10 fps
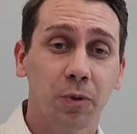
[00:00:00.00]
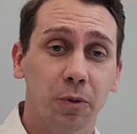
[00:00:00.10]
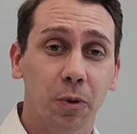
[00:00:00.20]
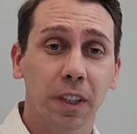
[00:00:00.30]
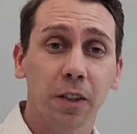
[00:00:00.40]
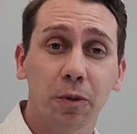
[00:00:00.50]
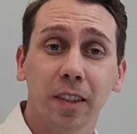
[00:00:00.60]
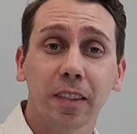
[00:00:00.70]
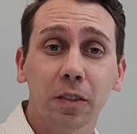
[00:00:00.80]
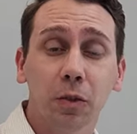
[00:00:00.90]
Vou ter que
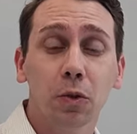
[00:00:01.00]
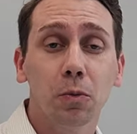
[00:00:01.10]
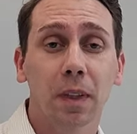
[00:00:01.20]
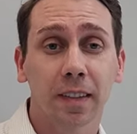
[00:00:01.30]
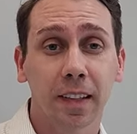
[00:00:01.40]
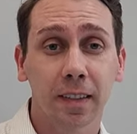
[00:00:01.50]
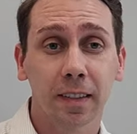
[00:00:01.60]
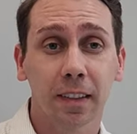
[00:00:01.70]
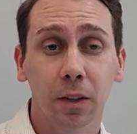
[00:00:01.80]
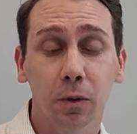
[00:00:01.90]
fazer tudo numa
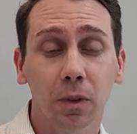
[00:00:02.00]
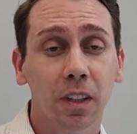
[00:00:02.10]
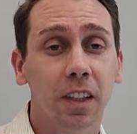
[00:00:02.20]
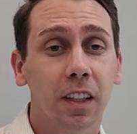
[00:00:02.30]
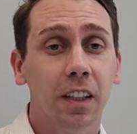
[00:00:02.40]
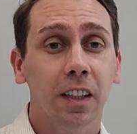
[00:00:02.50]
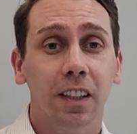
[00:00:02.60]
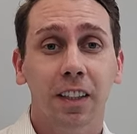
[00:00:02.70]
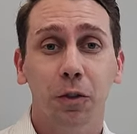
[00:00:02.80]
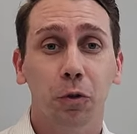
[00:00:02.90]
sessão.
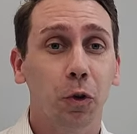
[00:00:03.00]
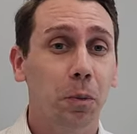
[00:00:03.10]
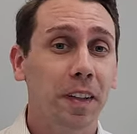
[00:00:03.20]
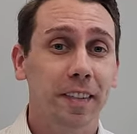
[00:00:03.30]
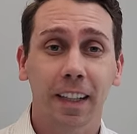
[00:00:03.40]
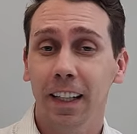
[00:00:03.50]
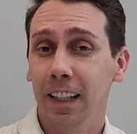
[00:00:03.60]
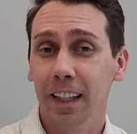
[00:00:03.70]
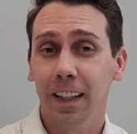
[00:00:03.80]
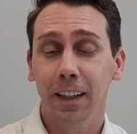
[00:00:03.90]
Eu vou
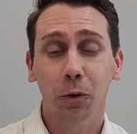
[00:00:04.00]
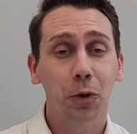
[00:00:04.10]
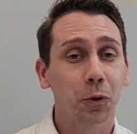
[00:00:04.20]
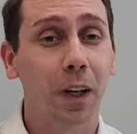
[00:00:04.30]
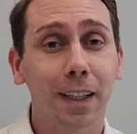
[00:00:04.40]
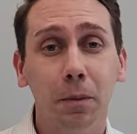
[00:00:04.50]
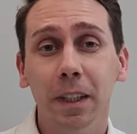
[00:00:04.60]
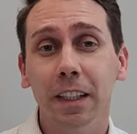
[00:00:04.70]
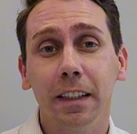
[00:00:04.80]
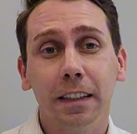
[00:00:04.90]
começar às 8 horas da
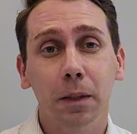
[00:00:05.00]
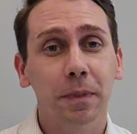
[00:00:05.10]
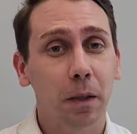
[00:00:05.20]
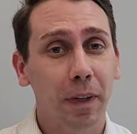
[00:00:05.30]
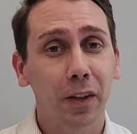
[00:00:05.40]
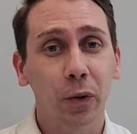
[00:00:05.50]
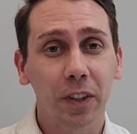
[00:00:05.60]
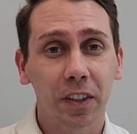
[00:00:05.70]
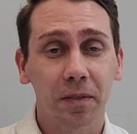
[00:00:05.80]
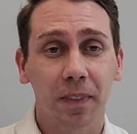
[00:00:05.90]
manhã e terminar
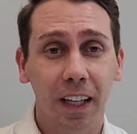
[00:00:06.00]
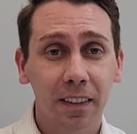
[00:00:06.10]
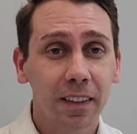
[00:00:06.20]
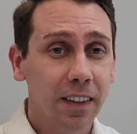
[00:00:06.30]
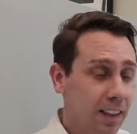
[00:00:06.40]
meia-noite, né?